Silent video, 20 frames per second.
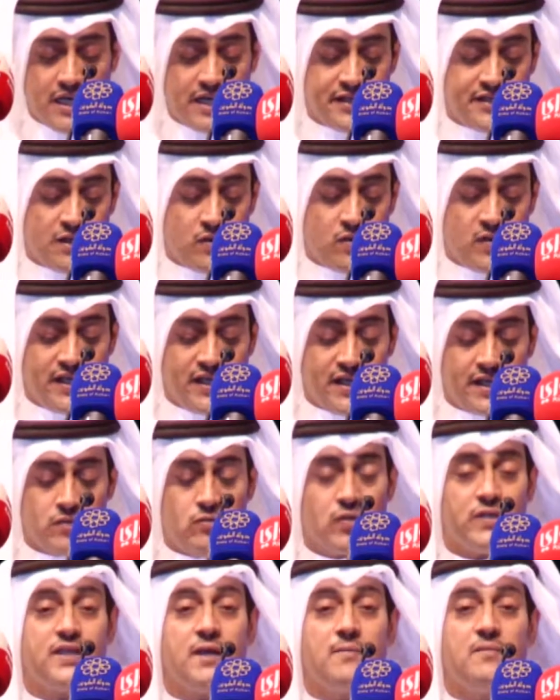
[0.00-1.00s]
لتوعية
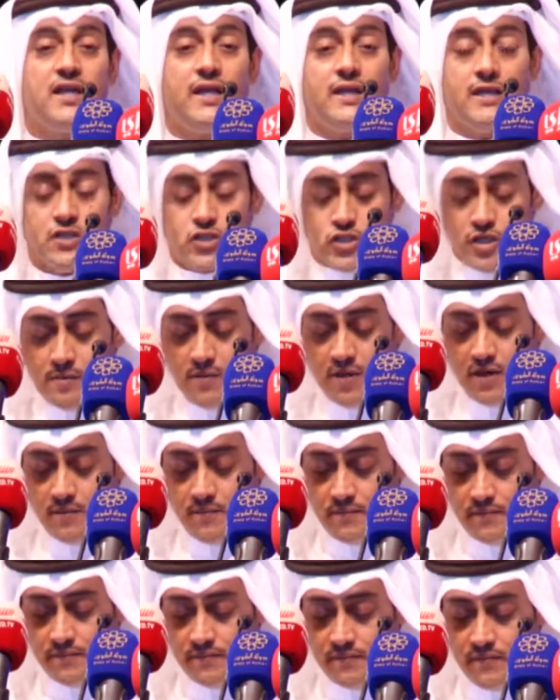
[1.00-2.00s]
وتمكين الشباب
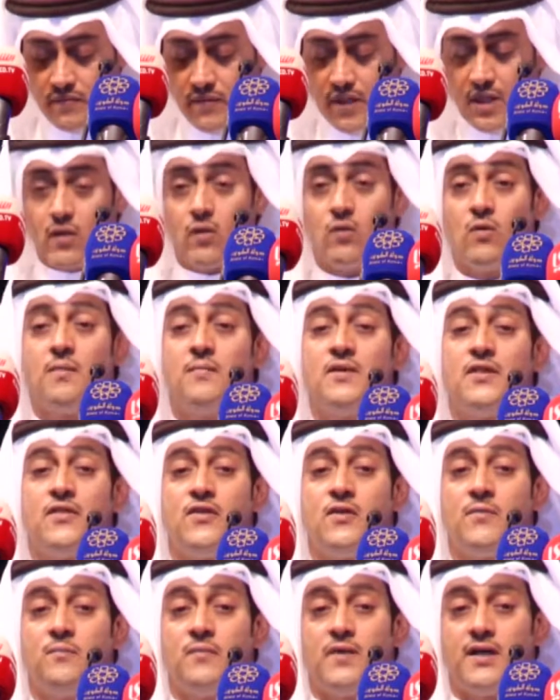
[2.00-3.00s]
ومن
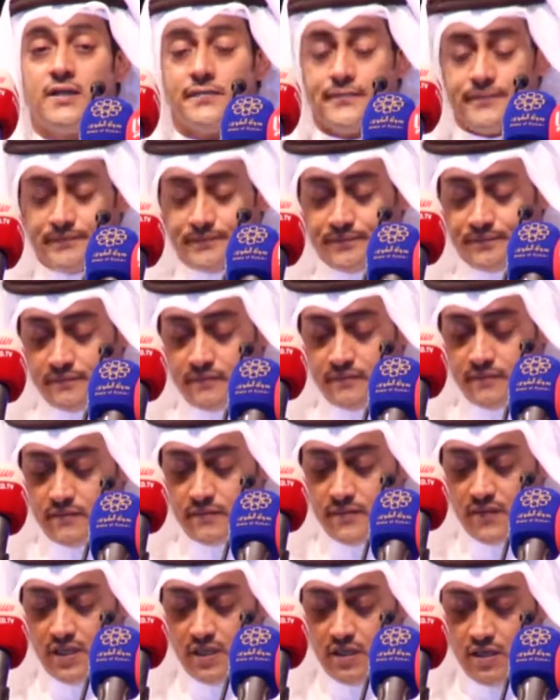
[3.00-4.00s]
ثم
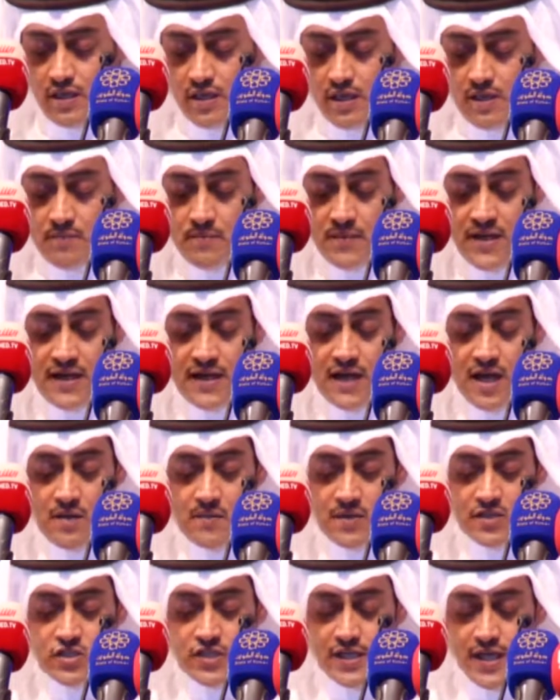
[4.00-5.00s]

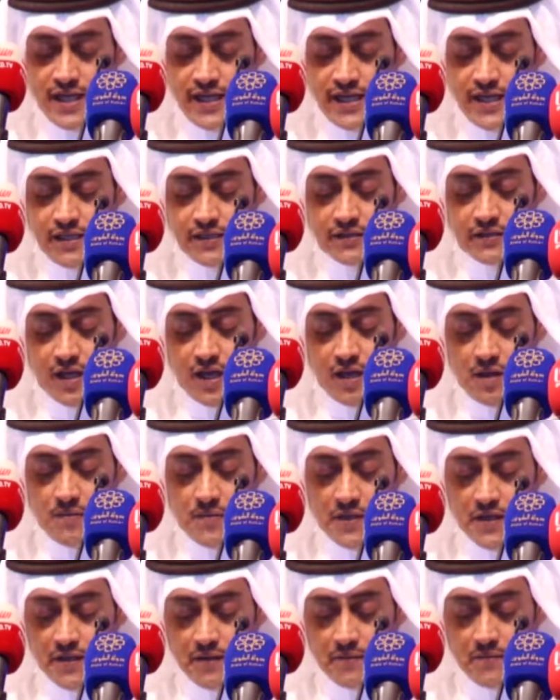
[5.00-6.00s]
برنامج تأهيل
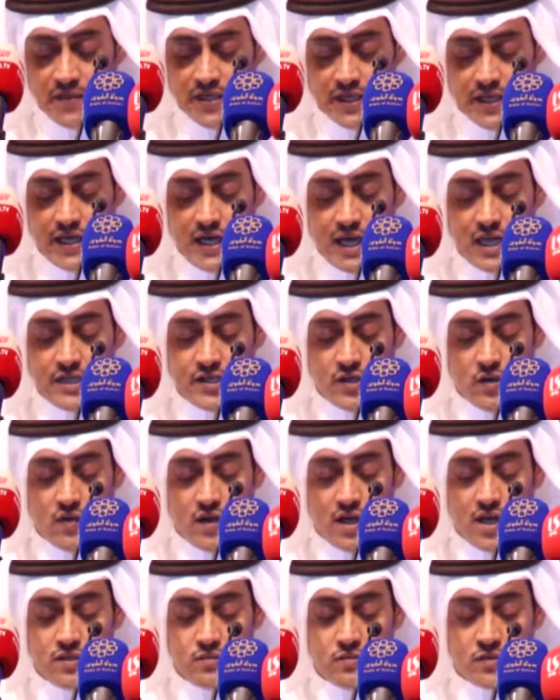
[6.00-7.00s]
الطلبة من خلال
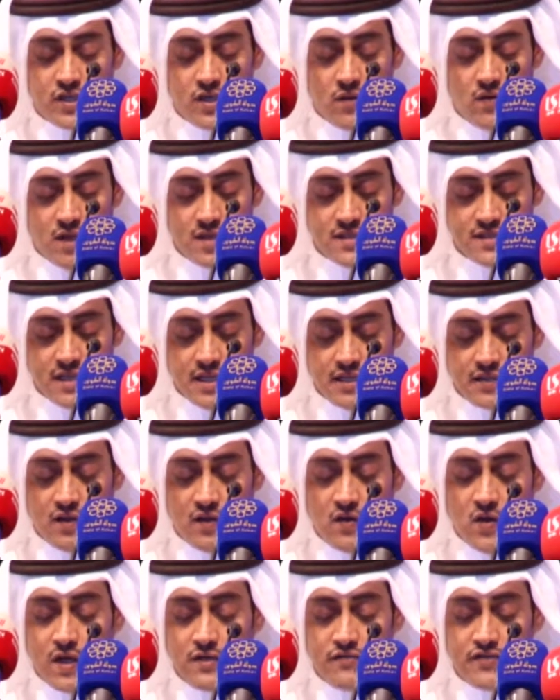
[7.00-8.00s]
دورات متواصلة
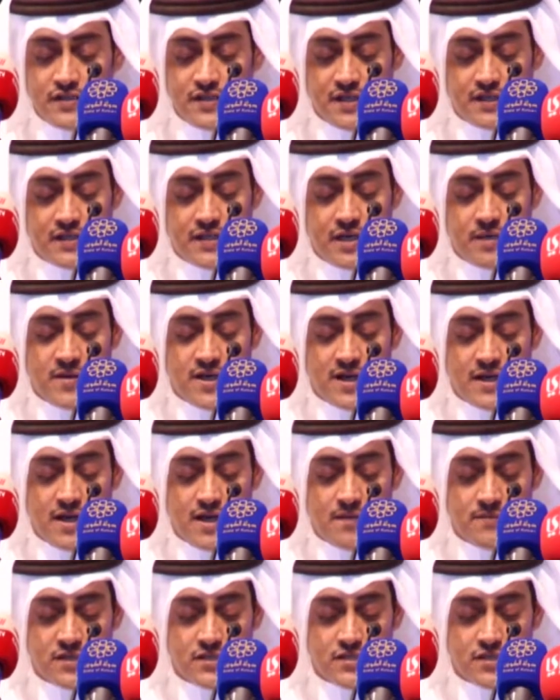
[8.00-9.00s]
طوال فترة
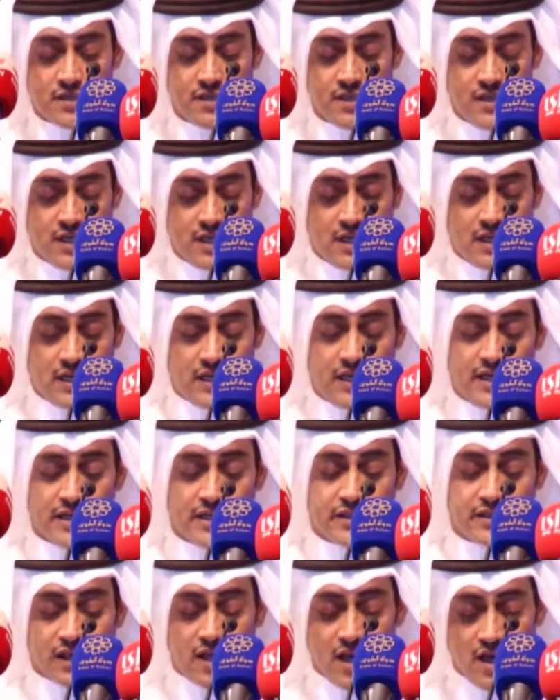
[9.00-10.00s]
البرنامج
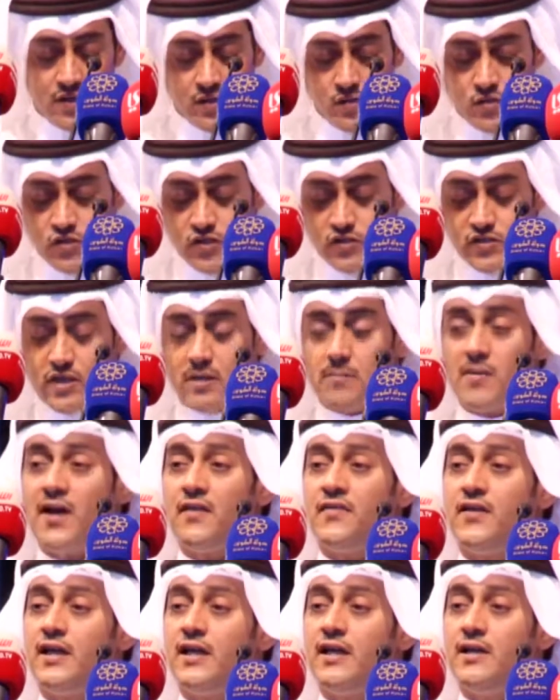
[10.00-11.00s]
لإتقان أسس
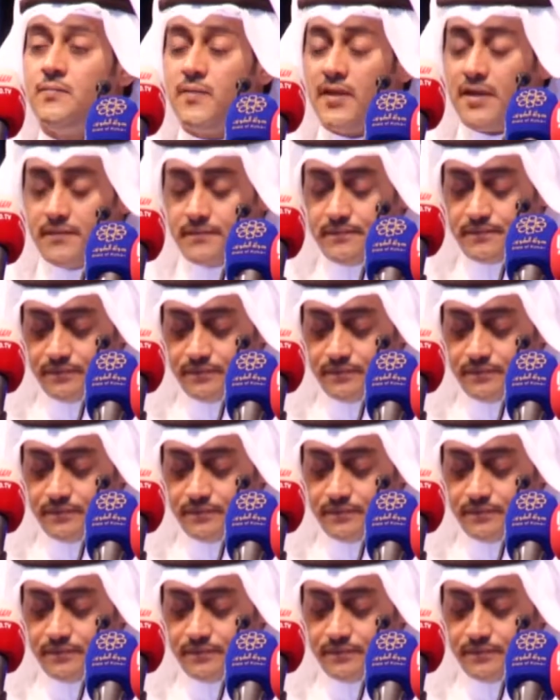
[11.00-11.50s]
البحث العلمي